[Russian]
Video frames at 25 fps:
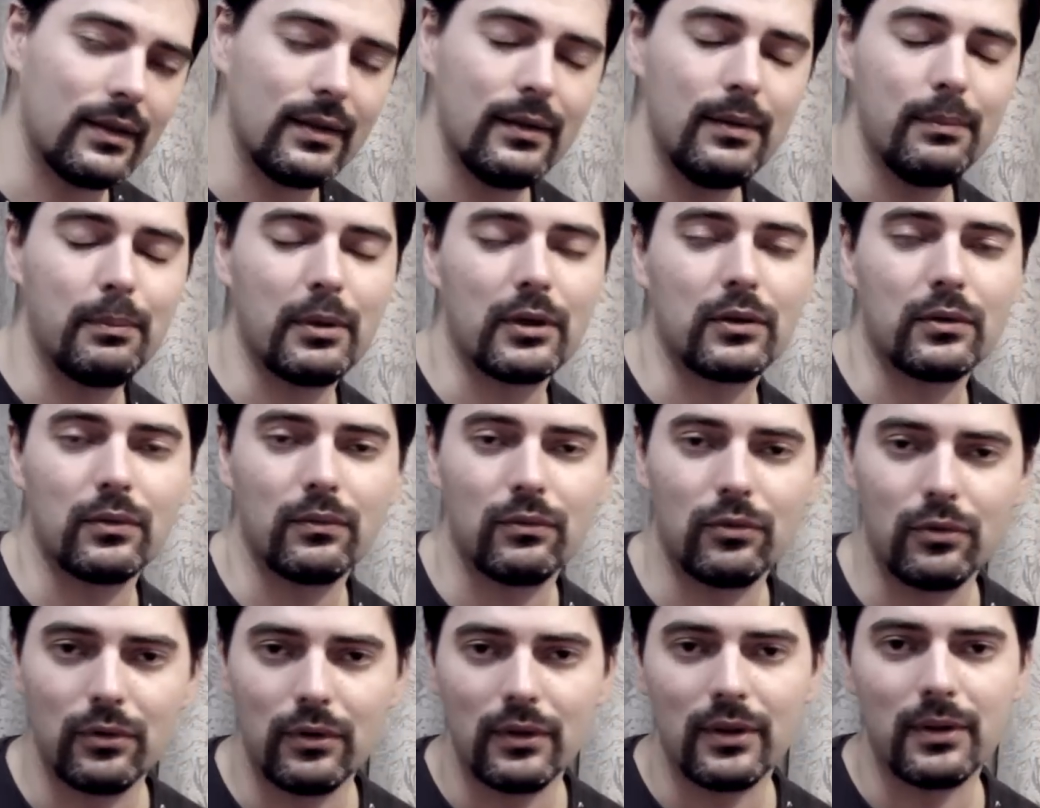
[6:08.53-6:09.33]
И
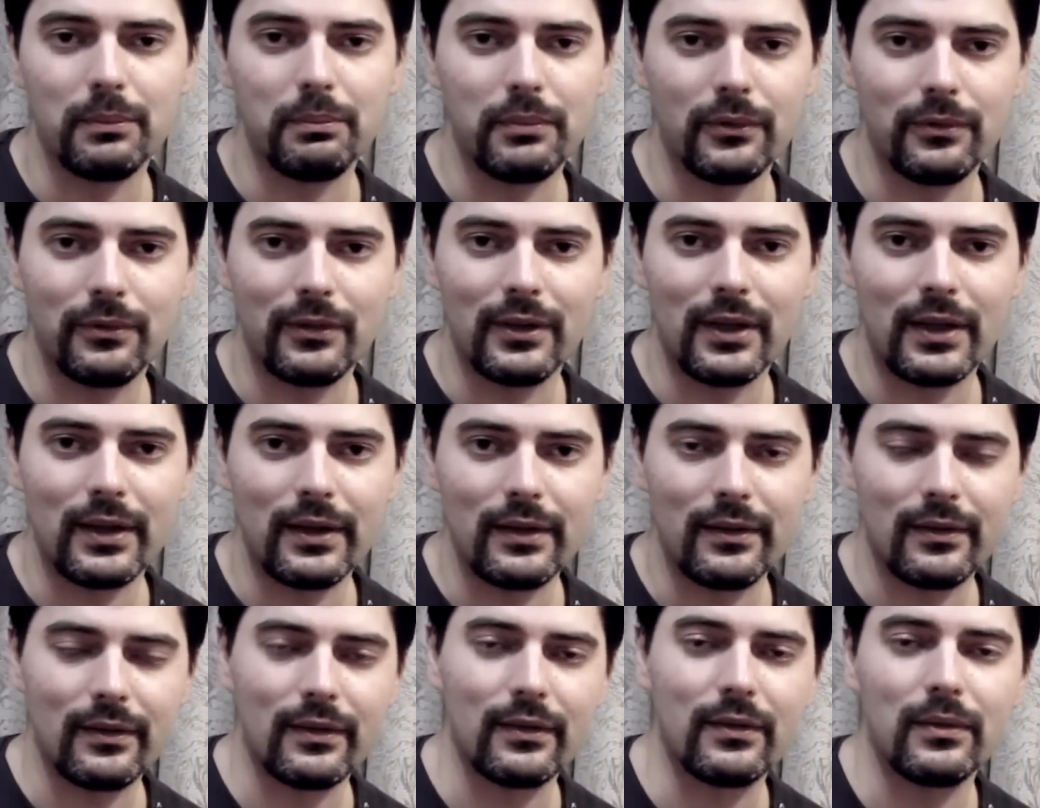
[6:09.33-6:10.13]
потом все это
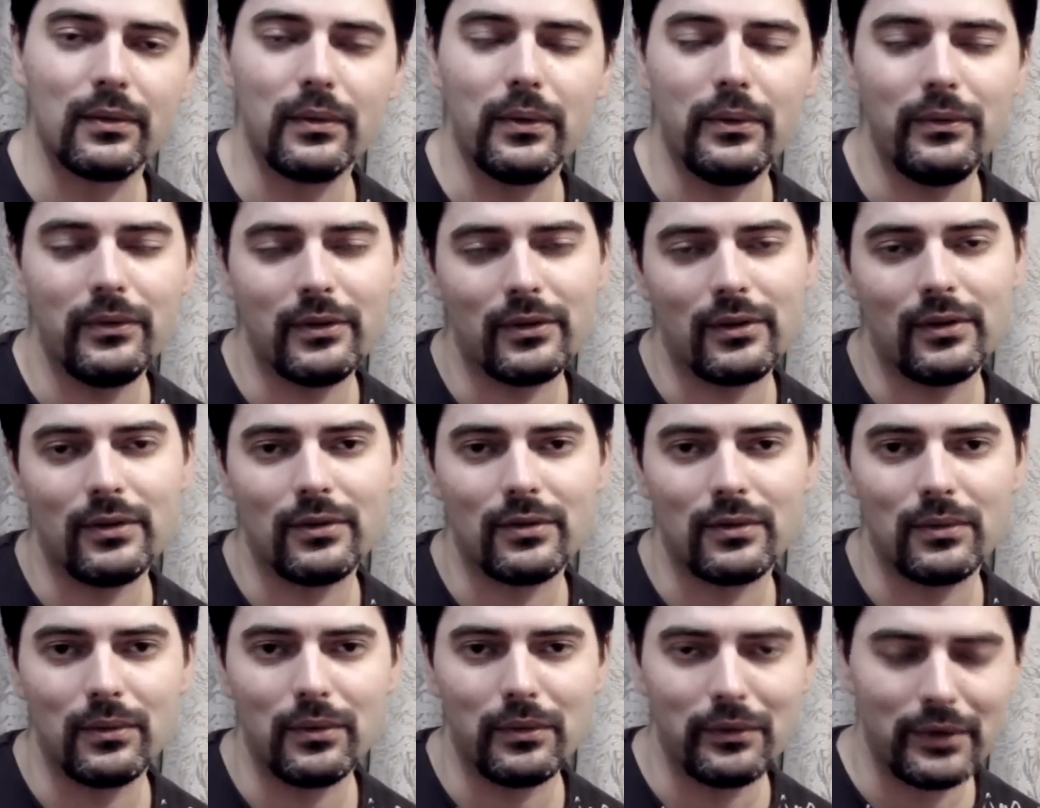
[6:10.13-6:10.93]
повторится снова и
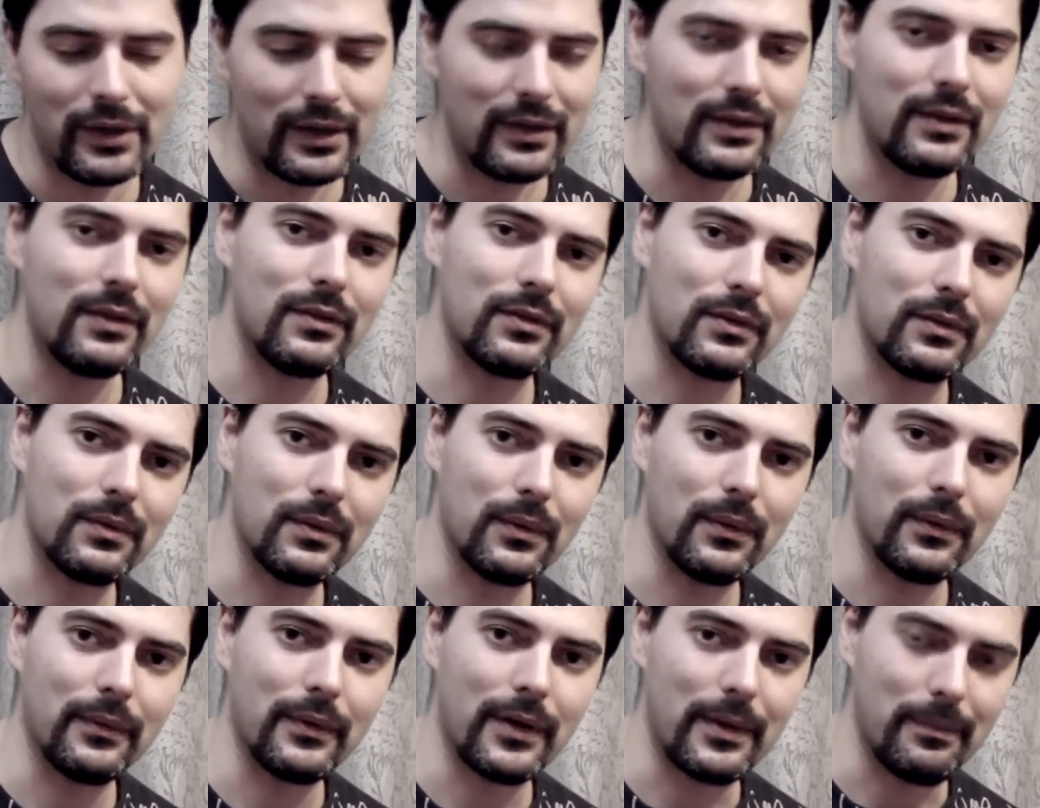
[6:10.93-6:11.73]
снова и
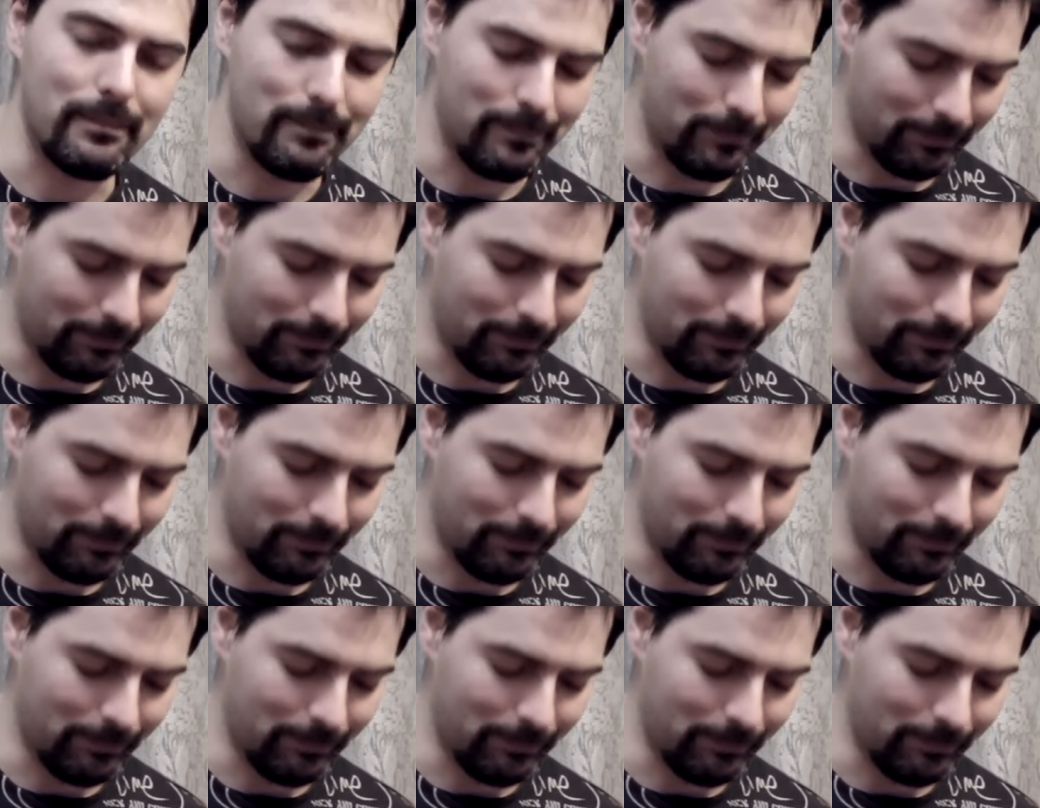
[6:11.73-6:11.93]
снова.